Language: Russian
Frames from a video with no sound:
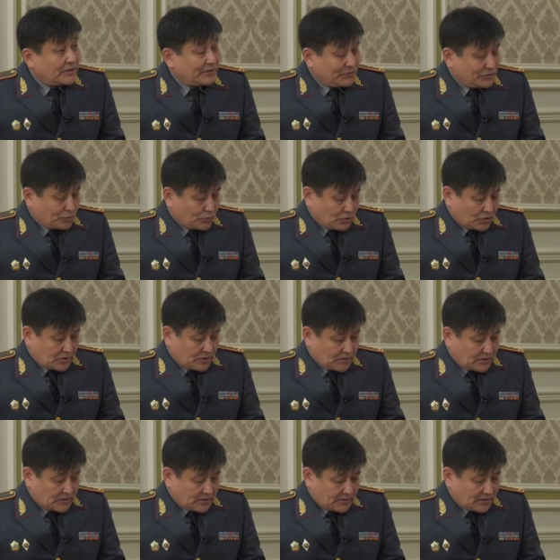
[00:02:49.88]
Ревизоры
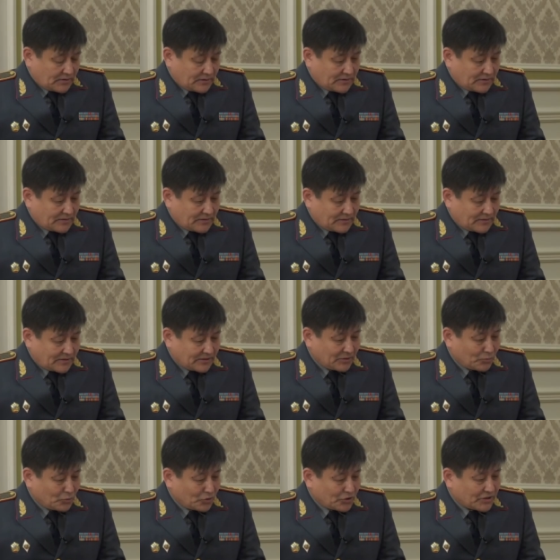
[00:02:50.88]
э, –
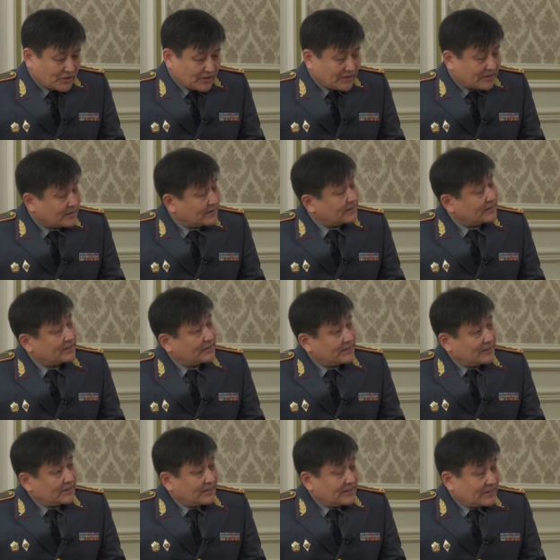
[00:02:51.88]
это больше, наверное,
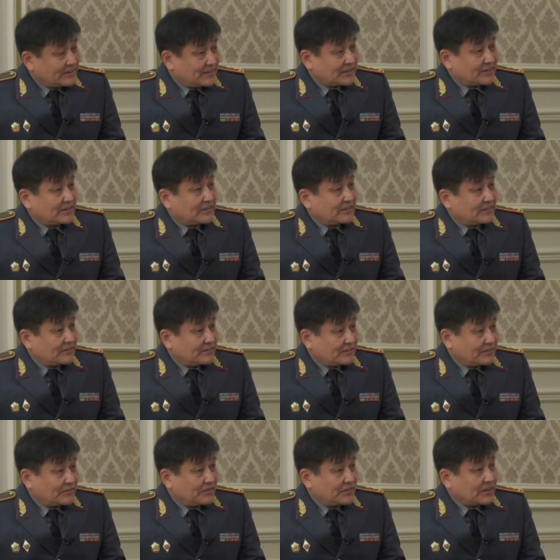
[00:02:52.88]
где-то
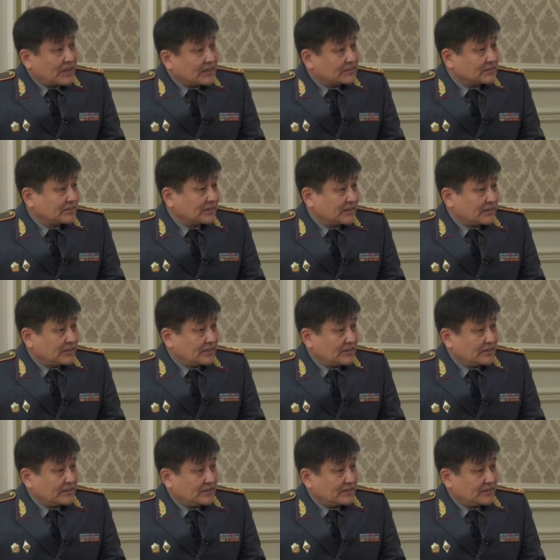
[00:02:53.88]
э, финансовой
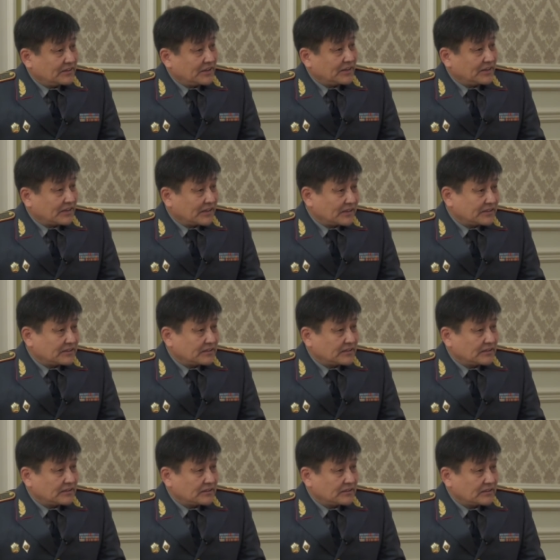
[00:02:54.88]

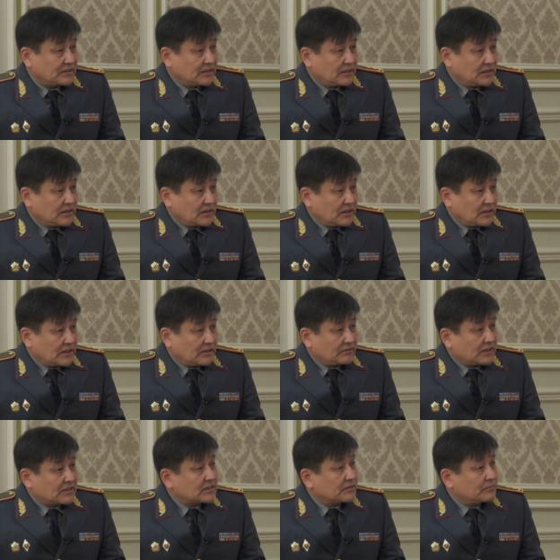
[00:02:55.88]
деятельности, а
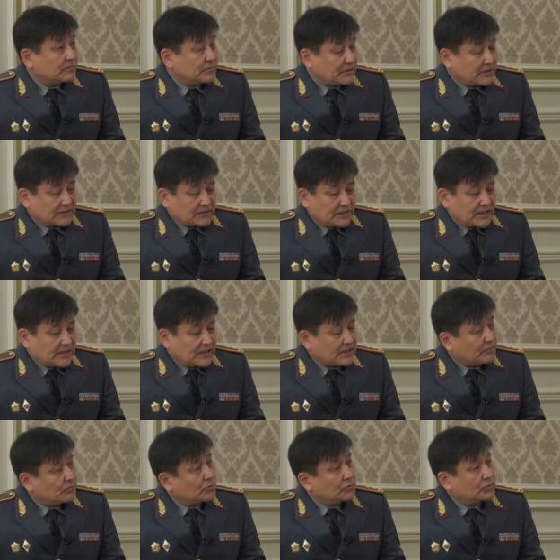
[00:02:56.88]
в нашем подразделении
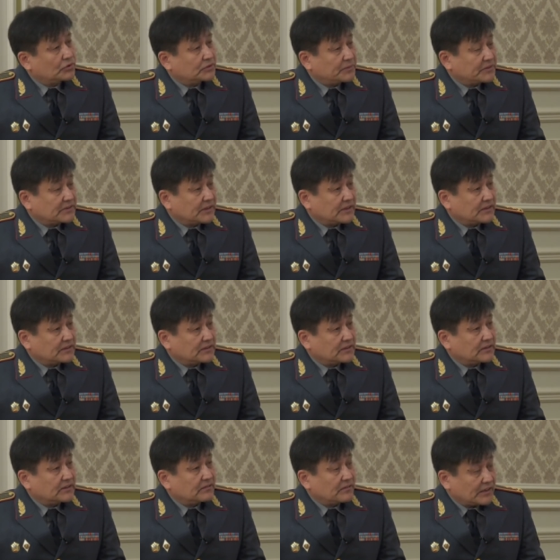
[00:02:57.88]
работают специалисты